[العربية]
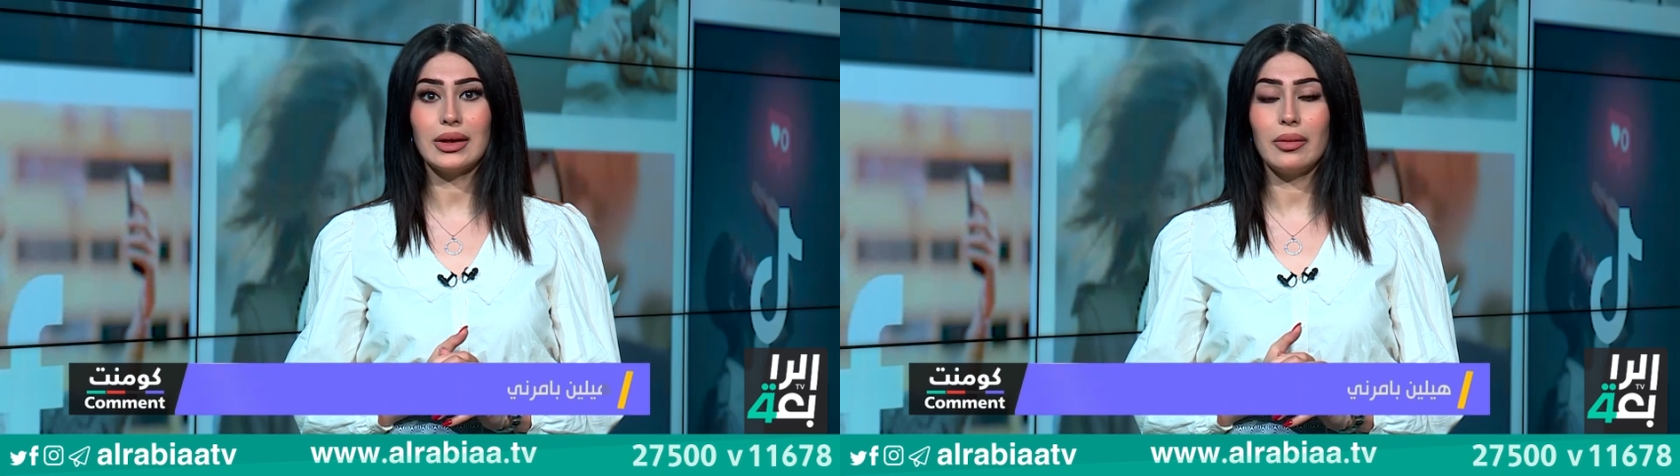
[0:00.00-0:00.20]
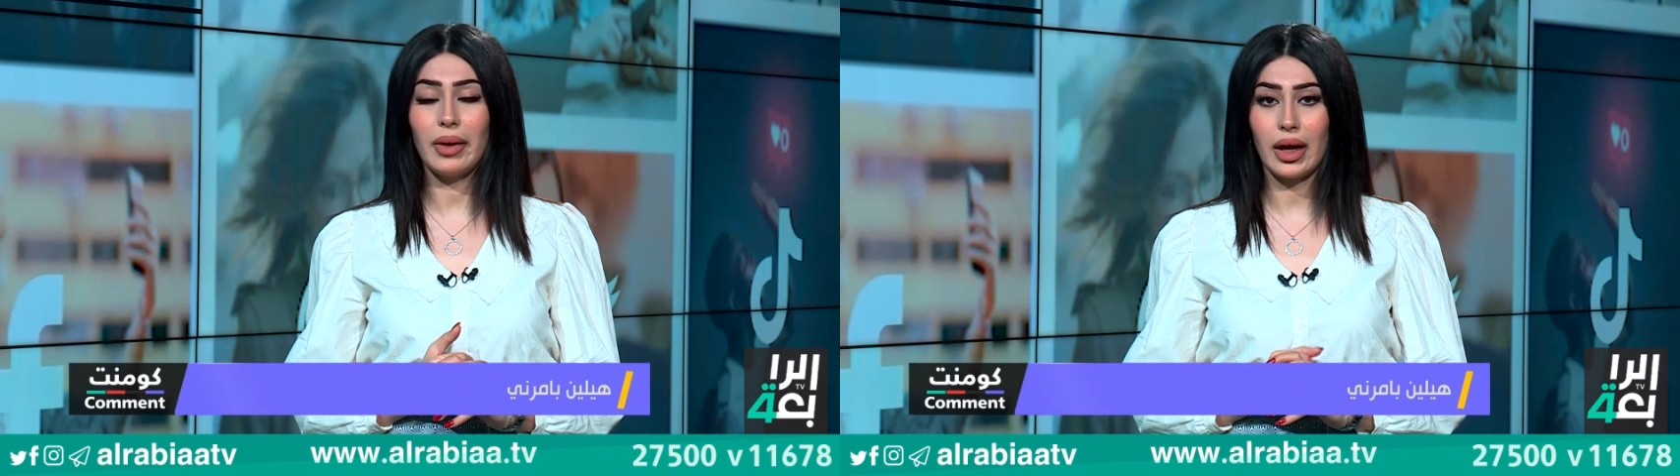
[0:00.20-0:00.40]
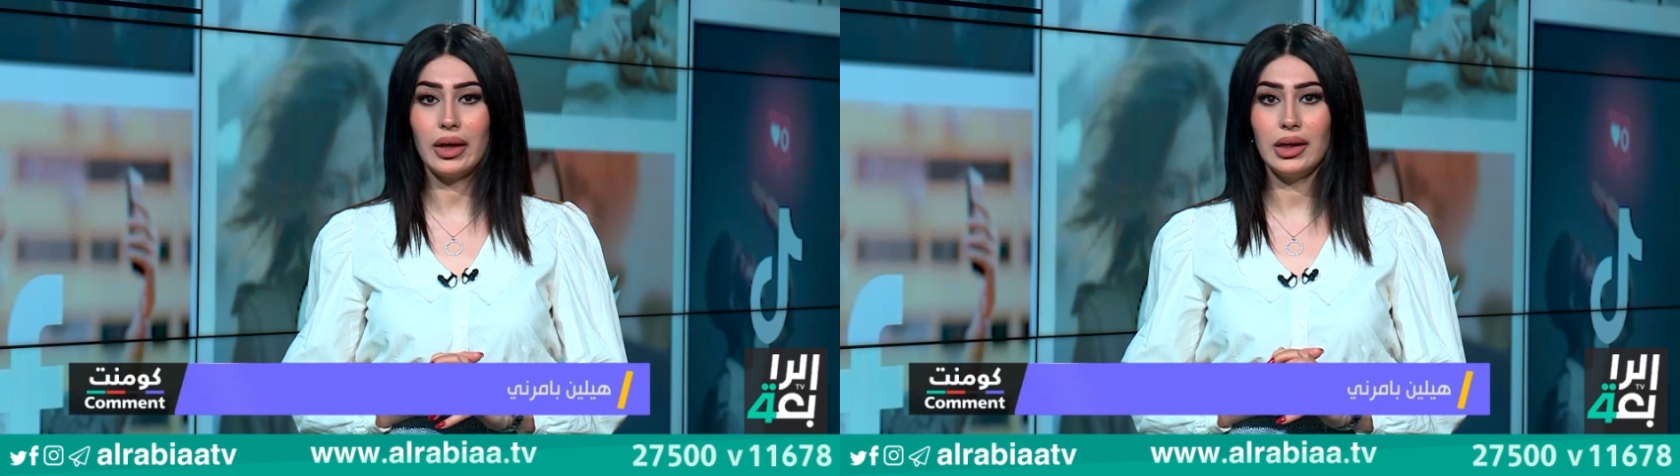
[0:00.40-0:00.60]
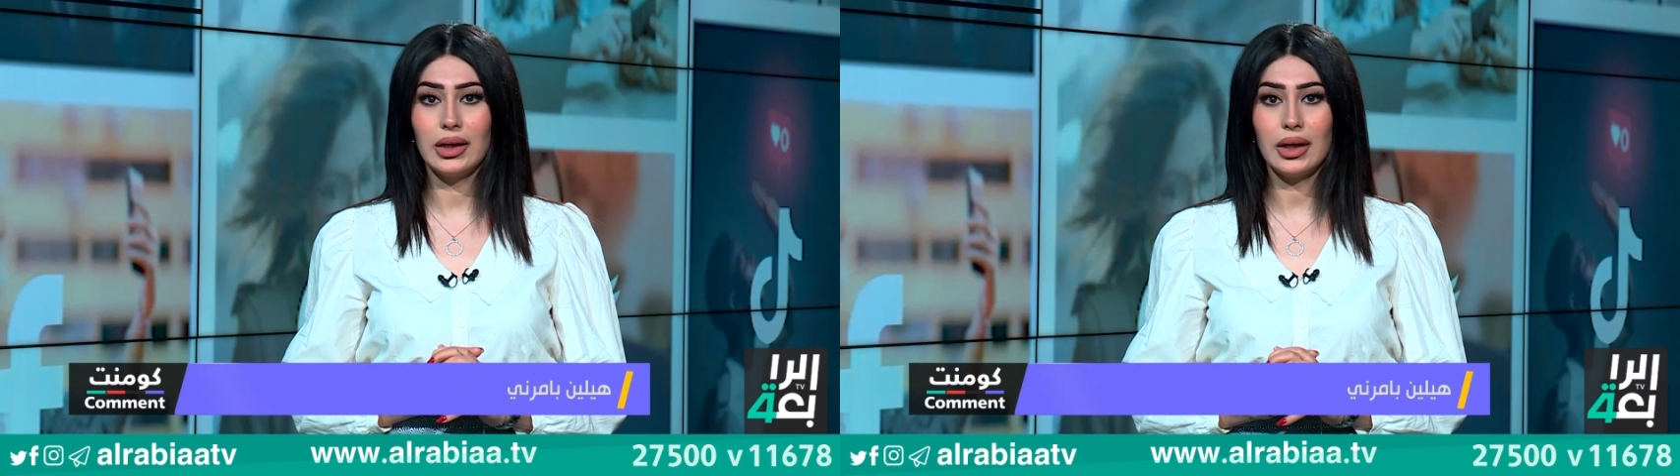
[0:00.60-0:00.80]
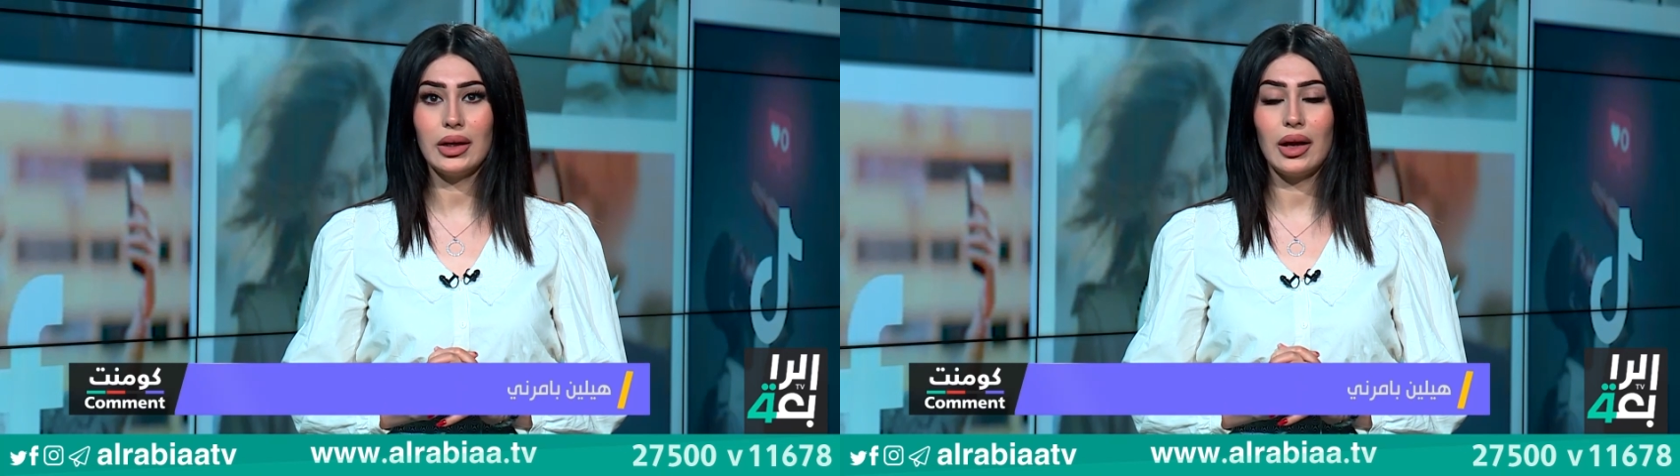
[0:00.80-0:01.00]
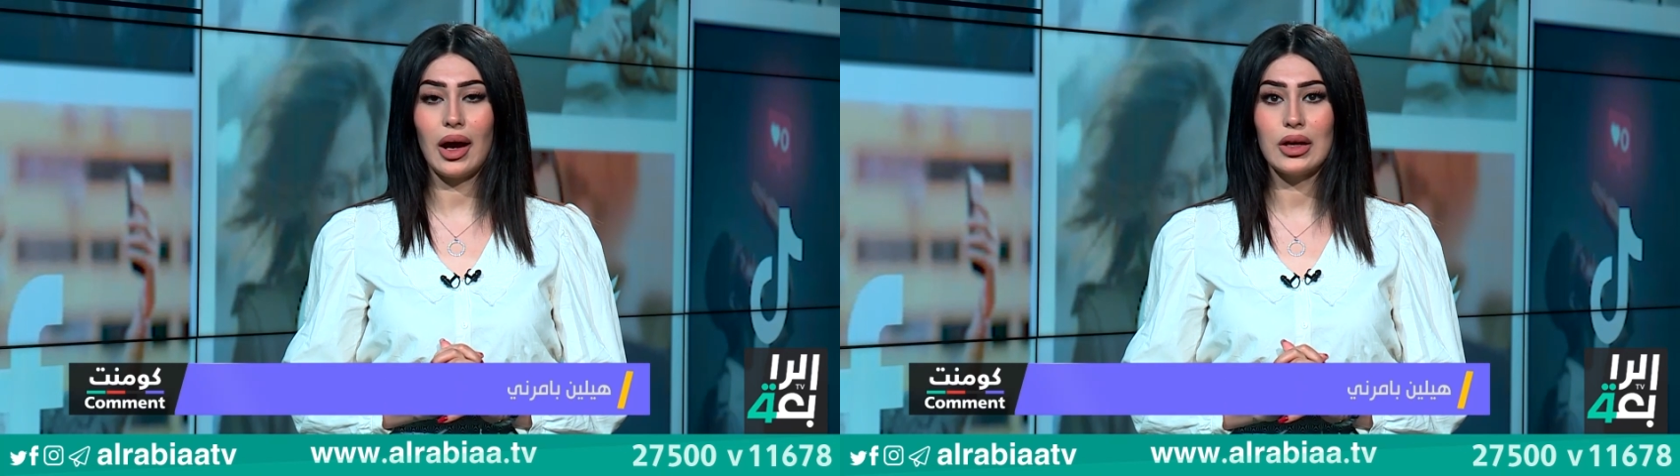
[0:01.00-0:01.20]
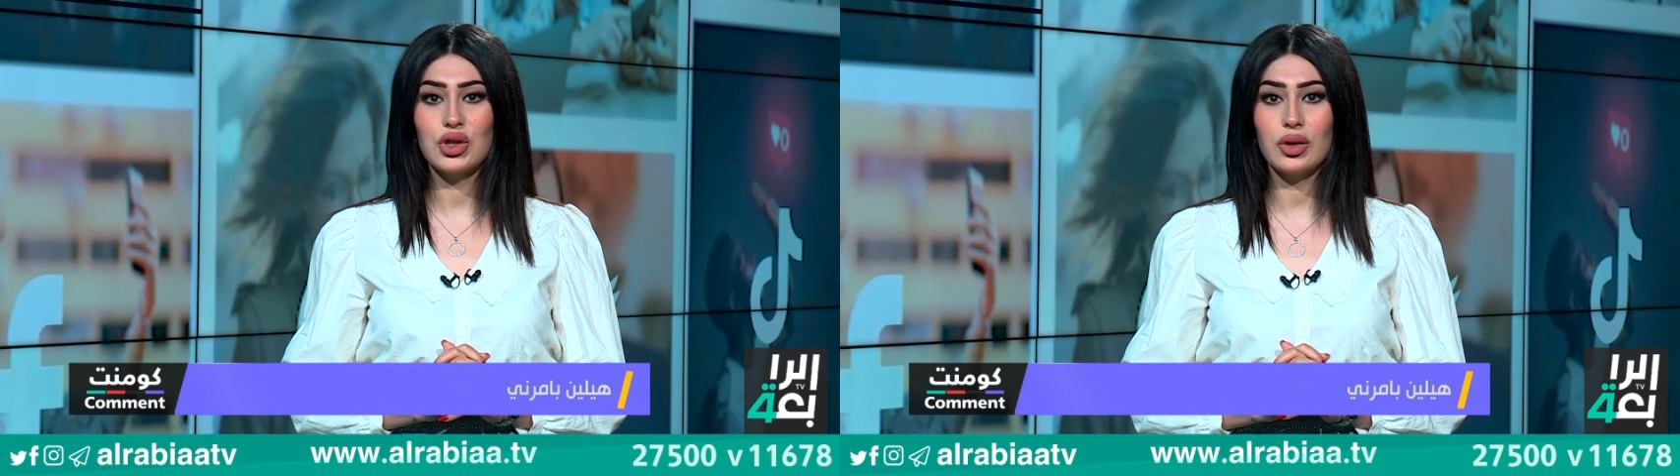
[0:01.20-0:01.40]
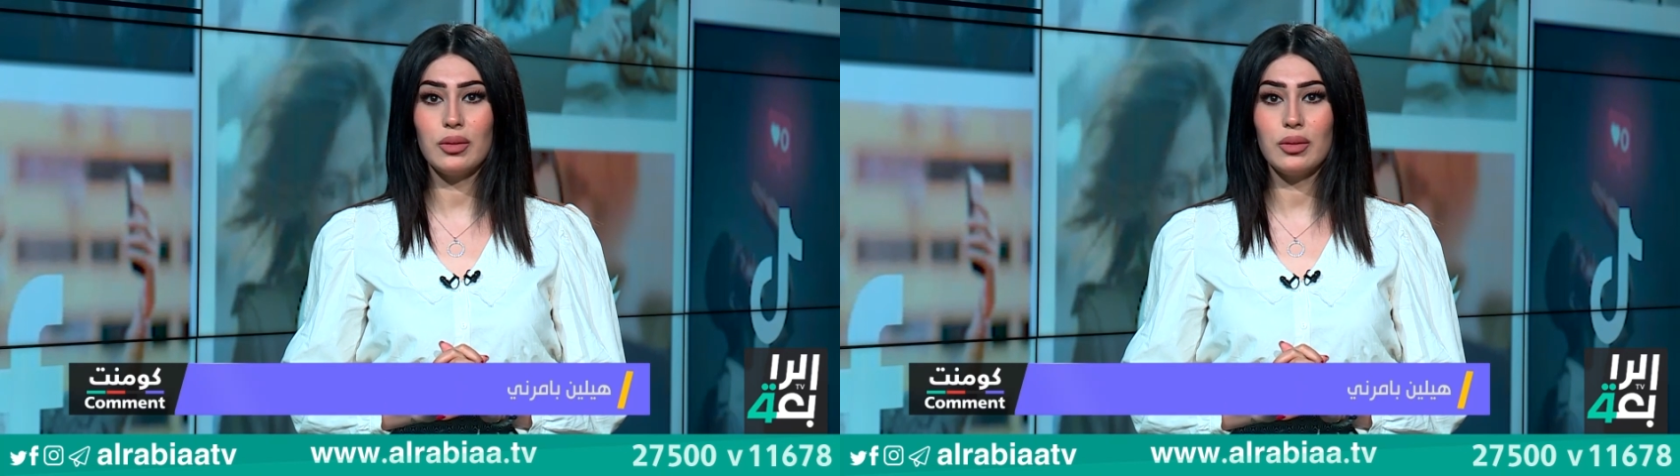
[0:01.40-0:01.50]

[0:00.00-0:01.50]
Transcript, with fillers: المكان اللي احنا عايشين